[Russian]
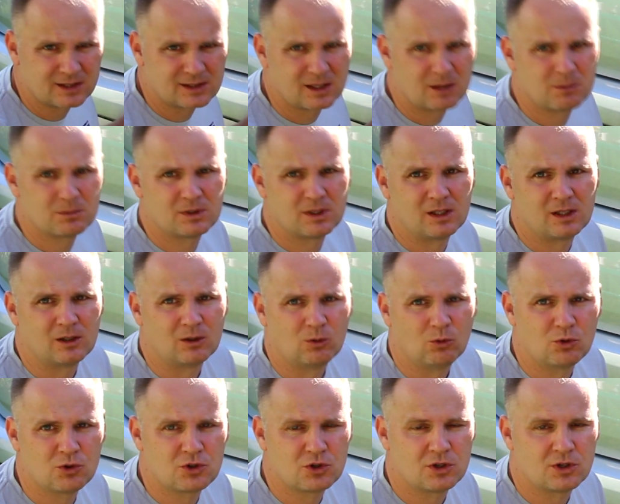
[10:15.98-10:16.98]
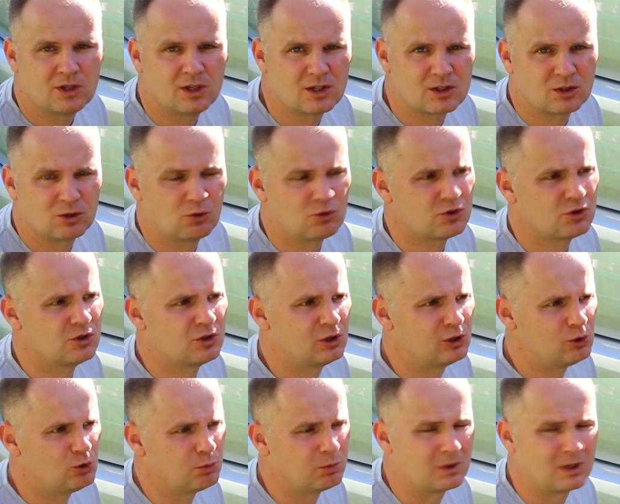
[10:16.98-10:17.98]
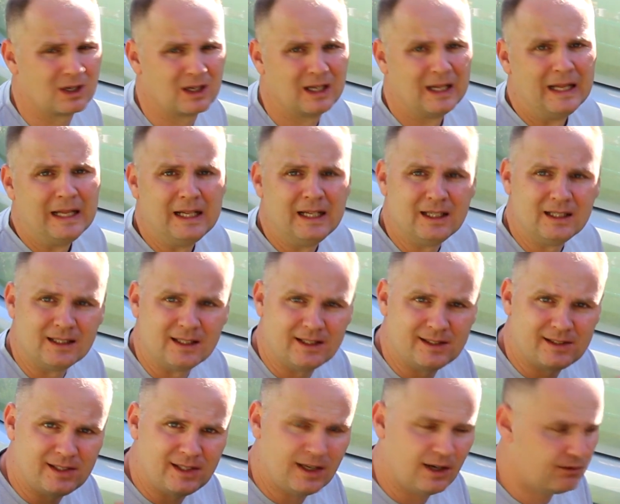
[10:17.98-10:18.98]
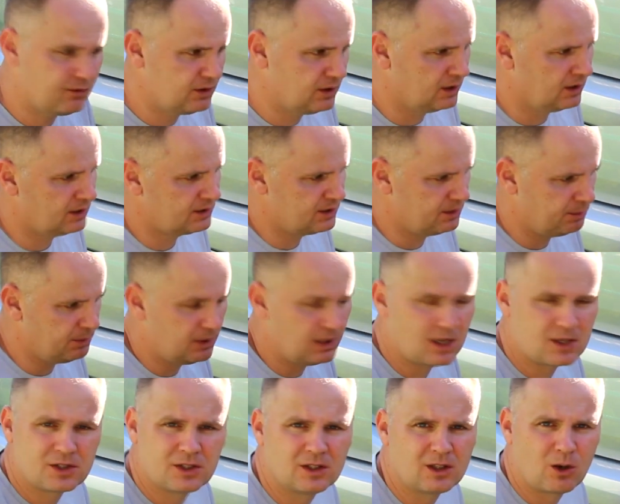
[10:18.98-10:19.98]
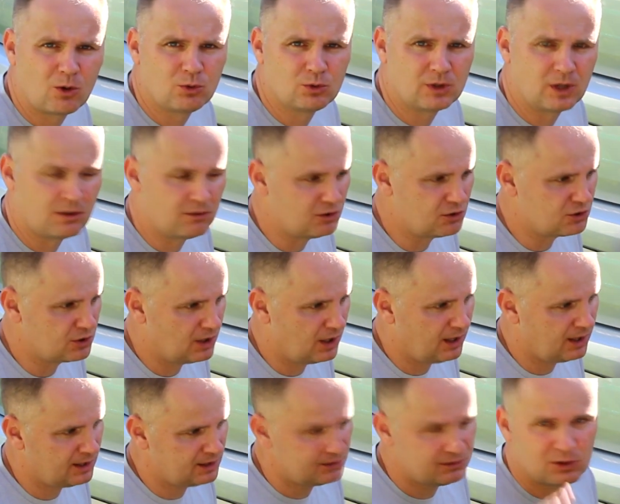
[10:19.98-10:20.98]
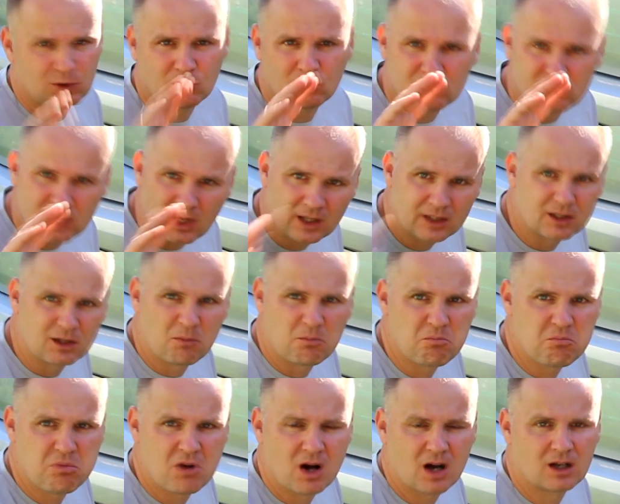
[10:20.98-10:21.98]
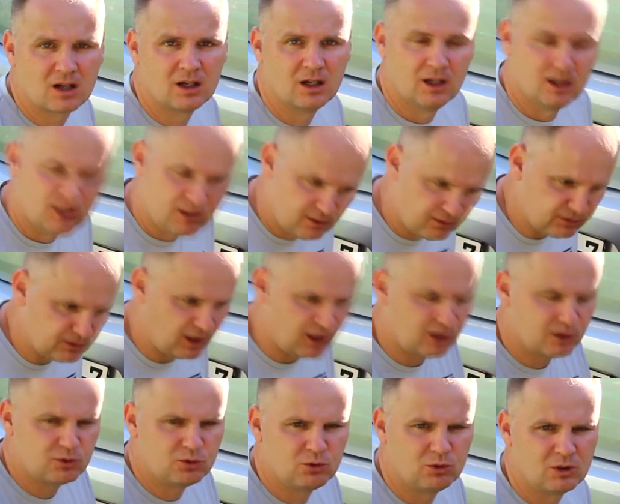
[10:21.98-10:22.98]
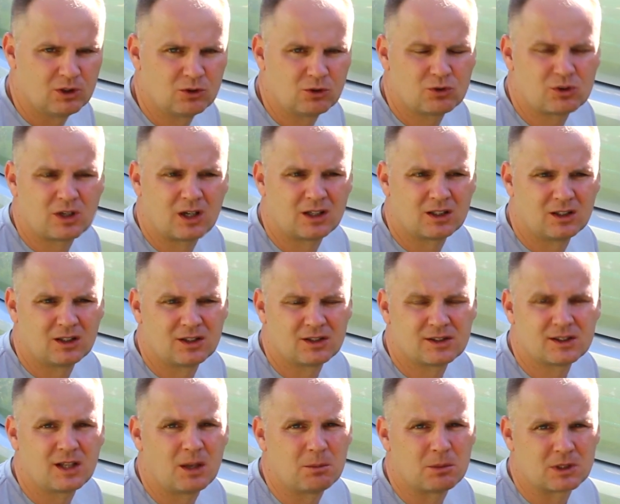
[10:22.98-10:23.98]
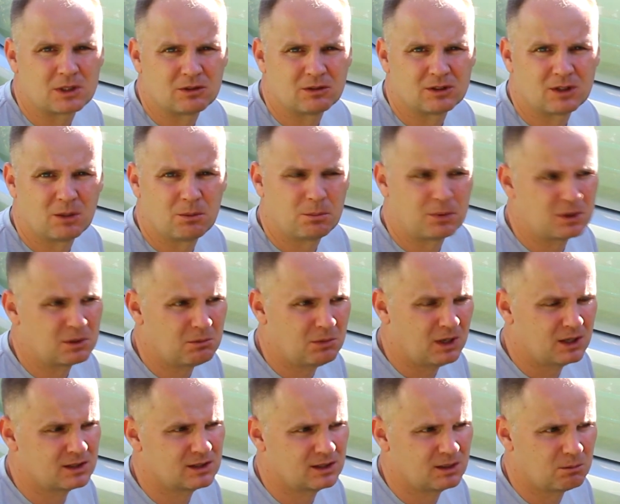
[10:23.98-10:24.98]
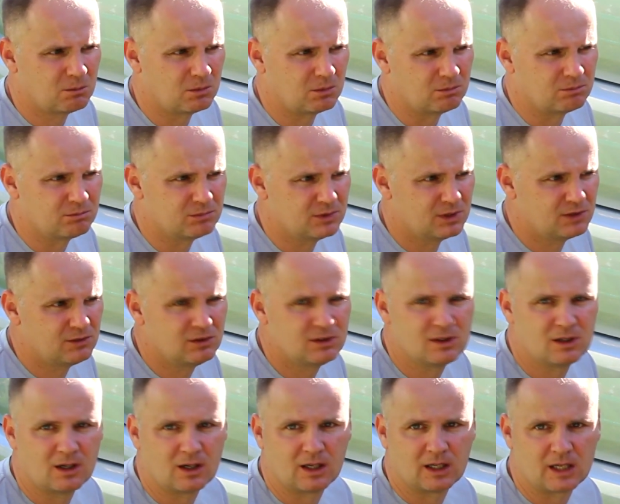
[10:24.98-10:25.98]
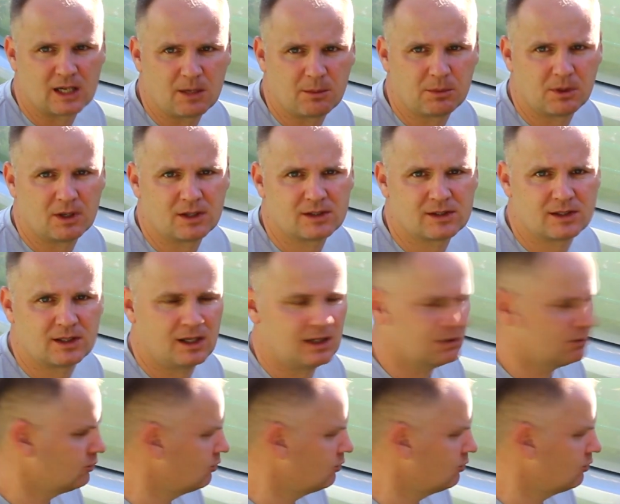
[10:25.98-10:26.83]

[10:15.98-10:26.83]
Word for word: на самом деле очень нежная, очень хлюпкая. Если я в Galaxy положил какую-то вещь, да, я сверху закрыл, бах, толкнул, оно закрылось намертво. Там, понимаете, там действительно крепкая сталь,